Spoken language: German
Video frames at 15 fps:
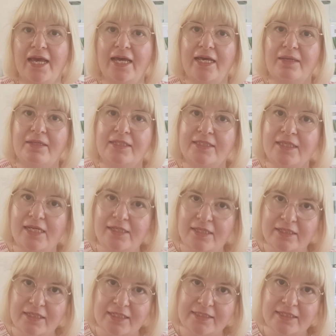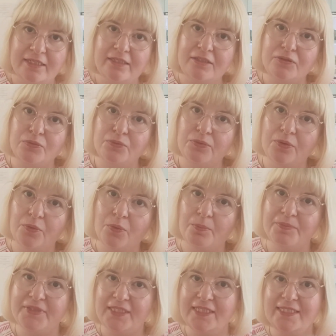Äh, es geht hier tatsächlich nur
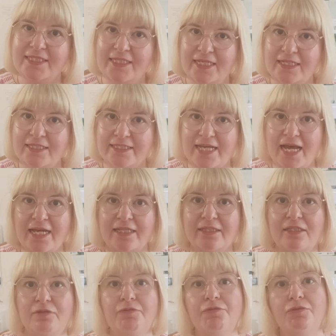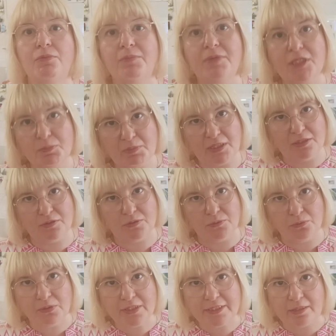um die zehn Sachen, die für mich
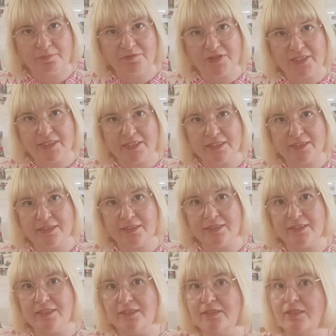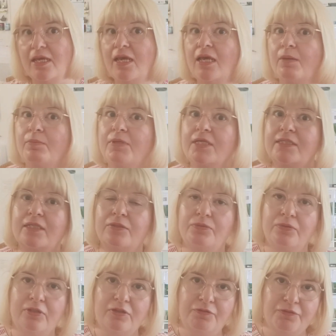persönlich am wichtigsten sind. Mir ist
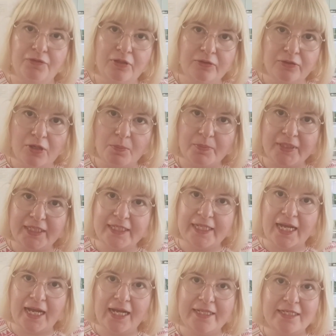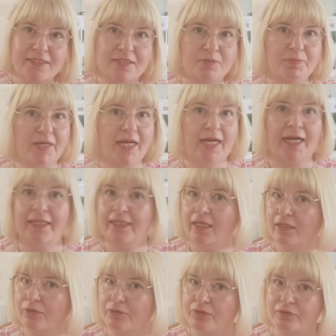natürlich vollkommen klar, dass es bei
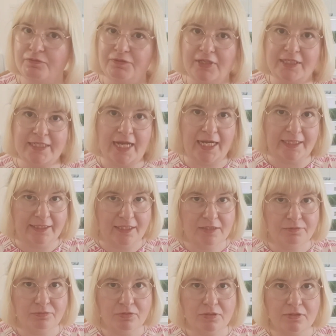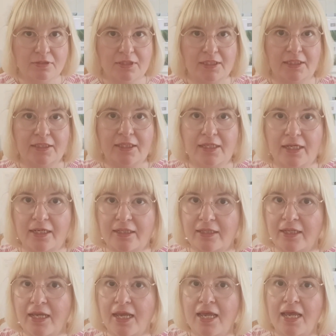anderen Leuten vielleicht anders funktionieren
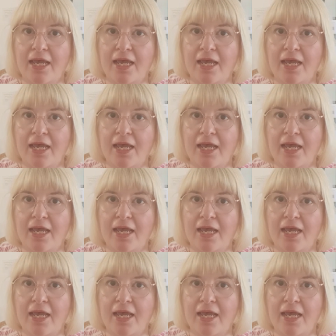kann.